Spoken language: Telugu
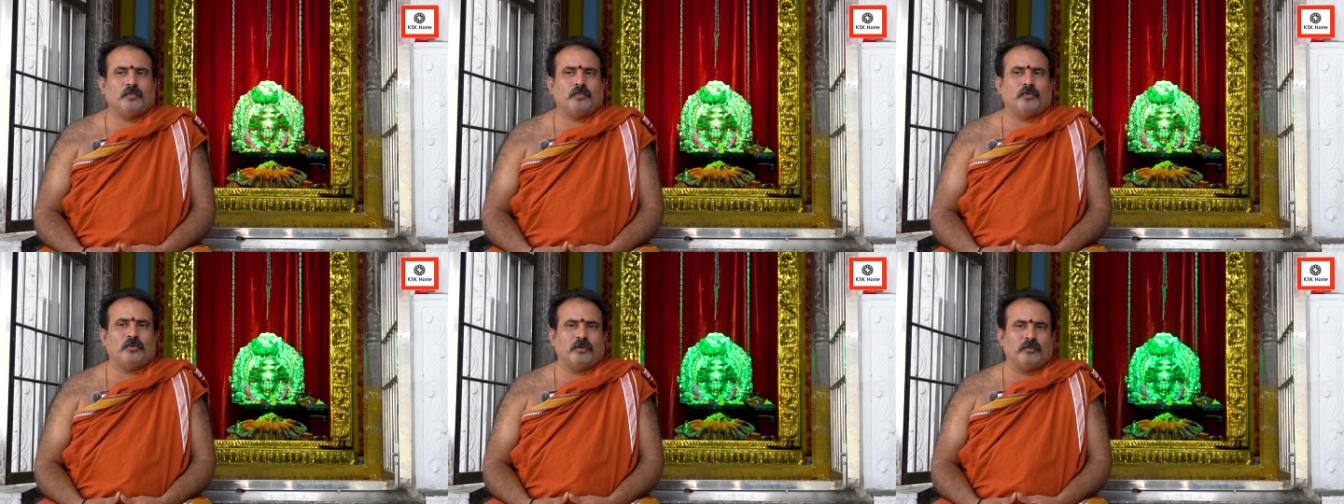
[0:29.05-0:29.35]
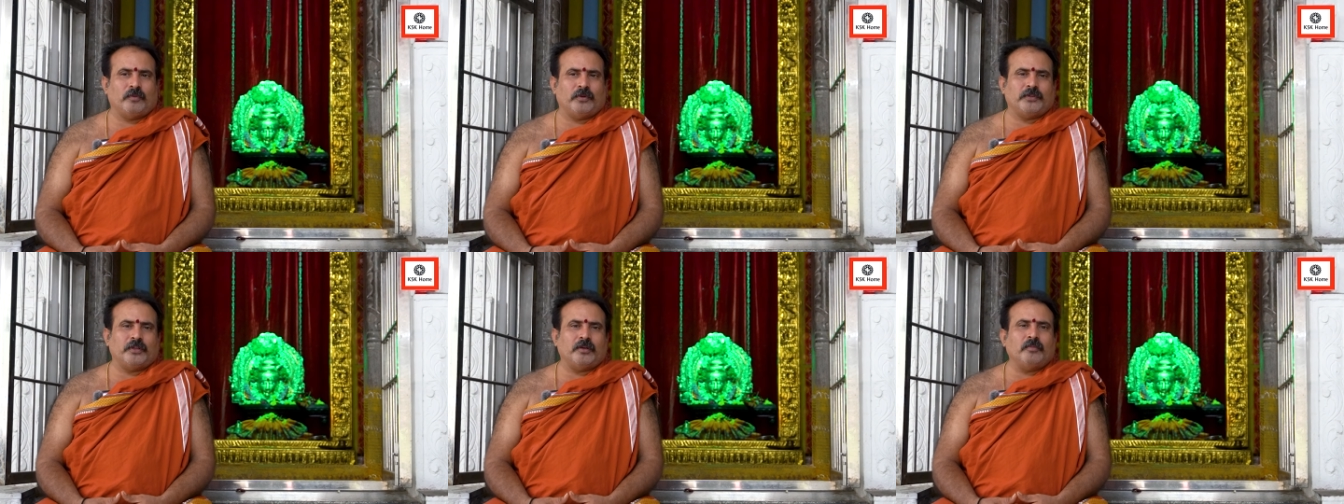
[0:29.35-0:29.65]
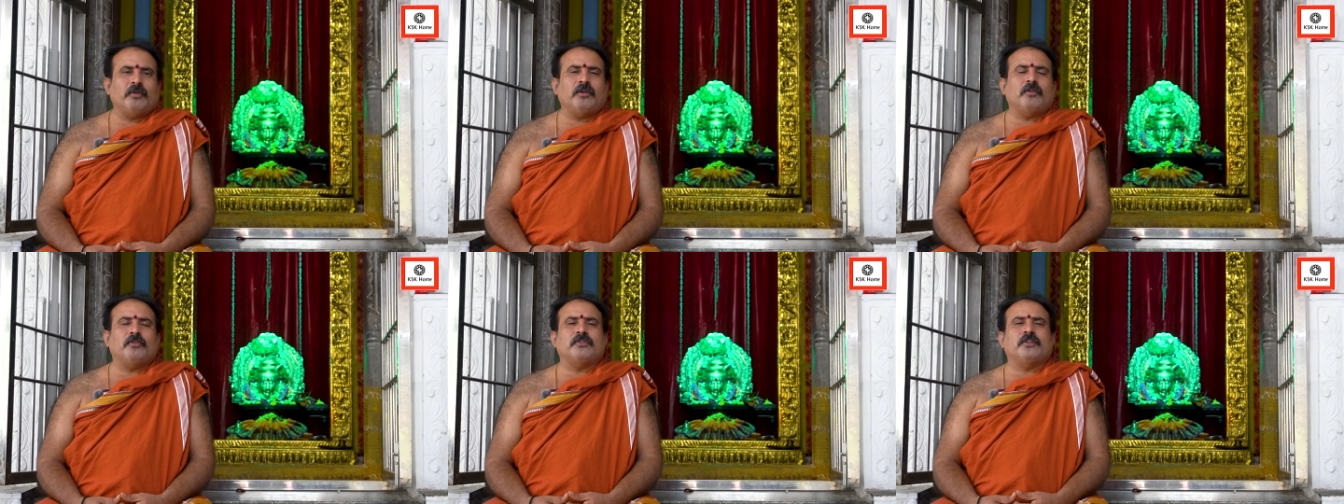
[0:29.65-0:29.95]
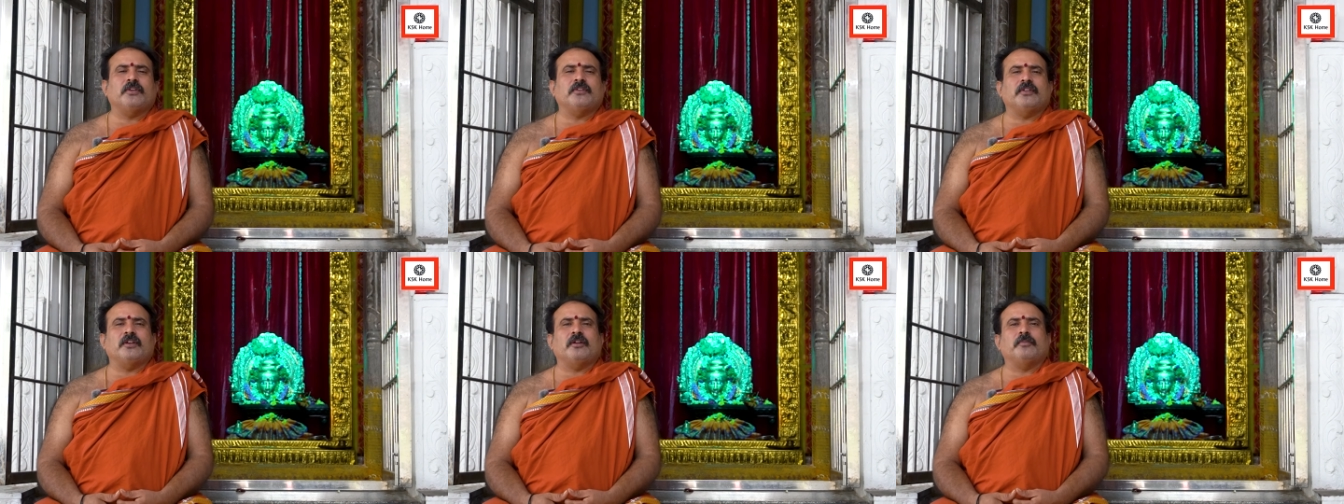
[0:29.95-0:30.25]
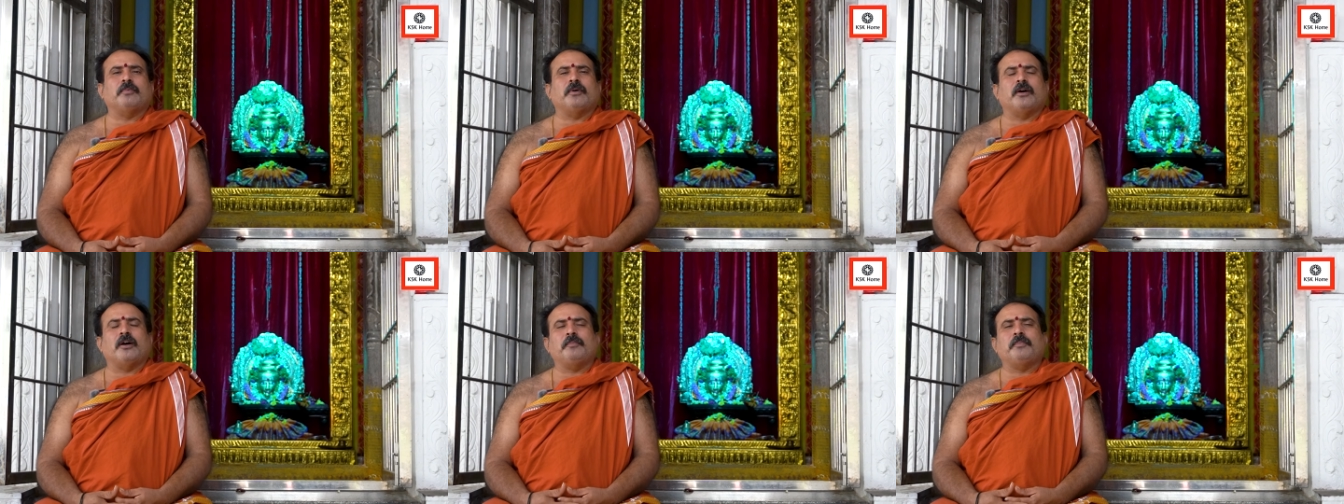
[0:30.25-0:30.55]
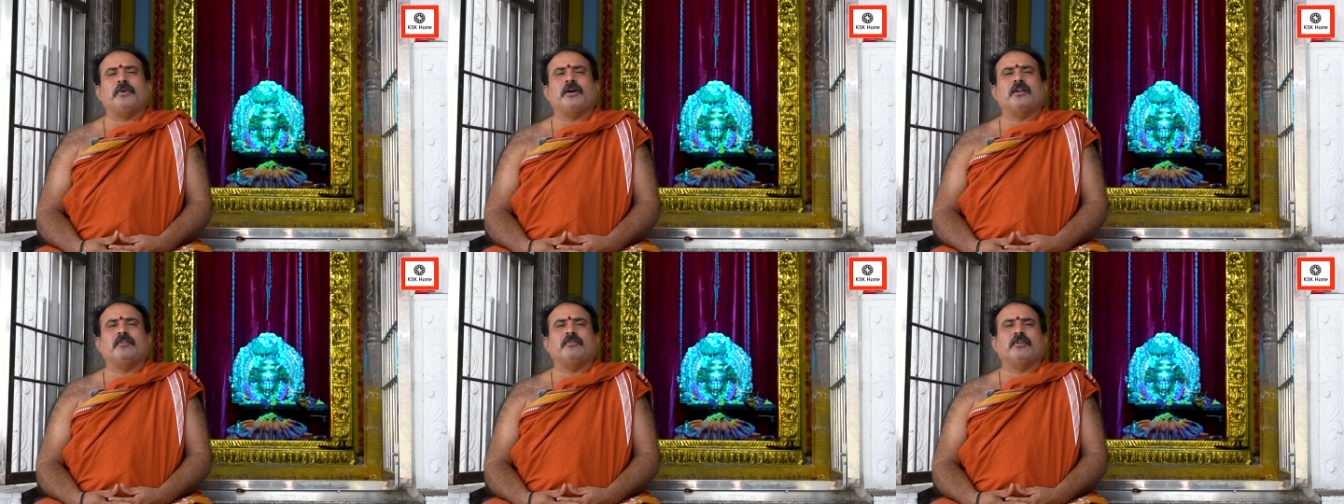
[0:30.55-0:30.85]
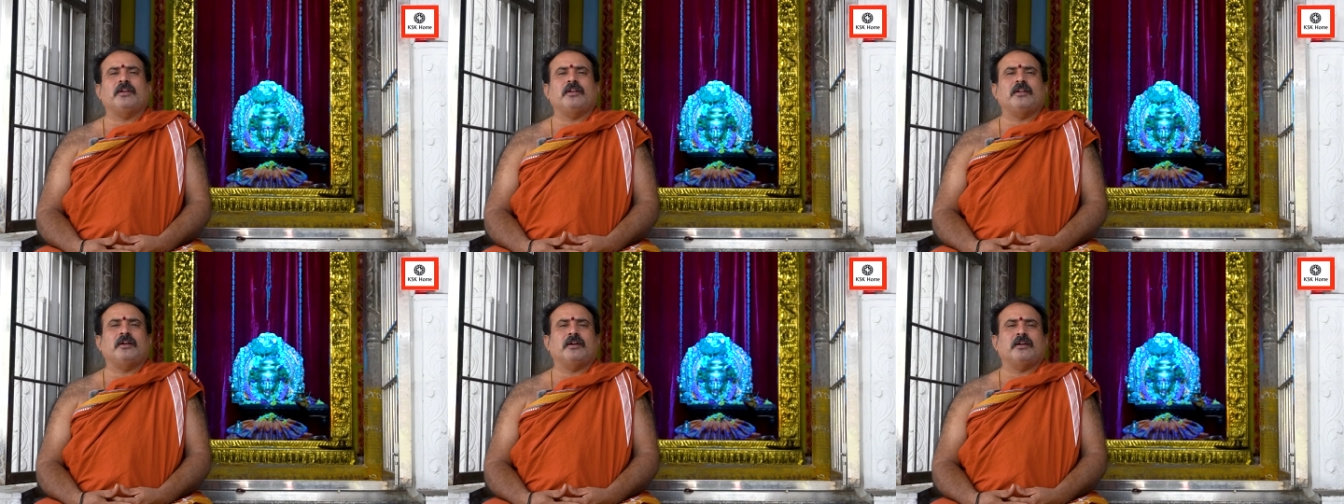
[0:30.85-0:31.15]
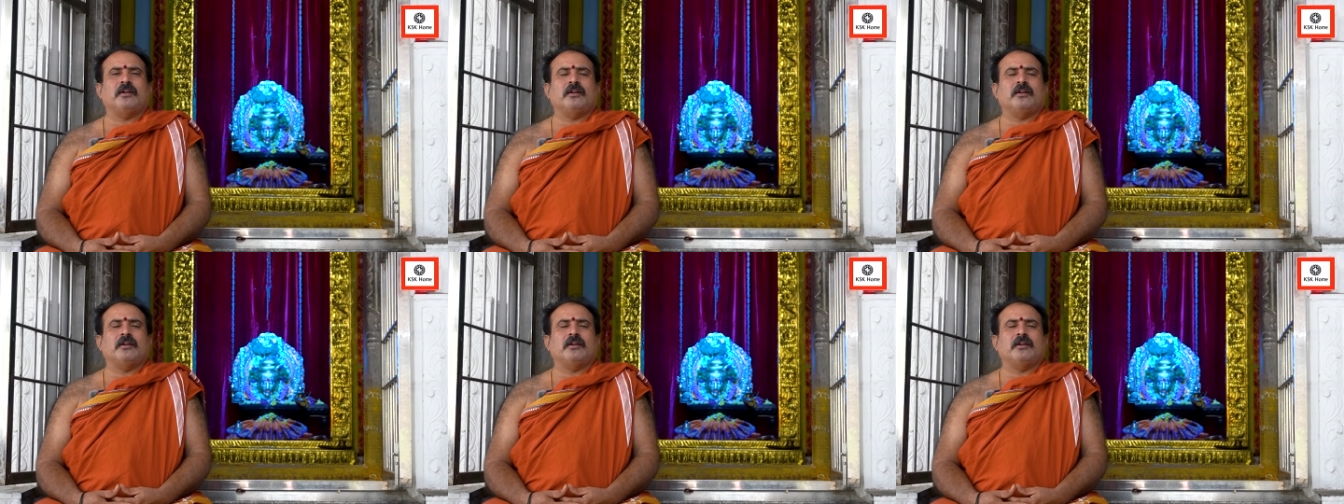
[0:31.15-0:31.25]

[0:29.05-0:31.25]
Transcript: పూర్వజన్మలో చేసిన పాపాల వల్ల